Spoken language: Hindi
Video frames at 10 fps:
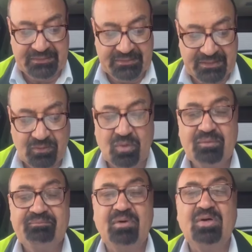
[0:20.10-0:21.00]
देखो
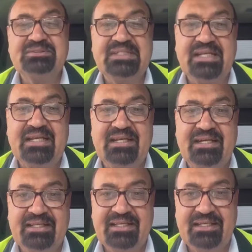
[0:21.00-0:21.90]
बहुत सारे
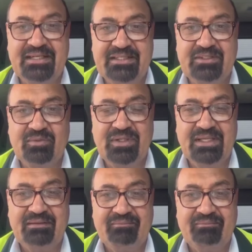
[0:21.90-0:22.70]
लड़के लड़कियों ने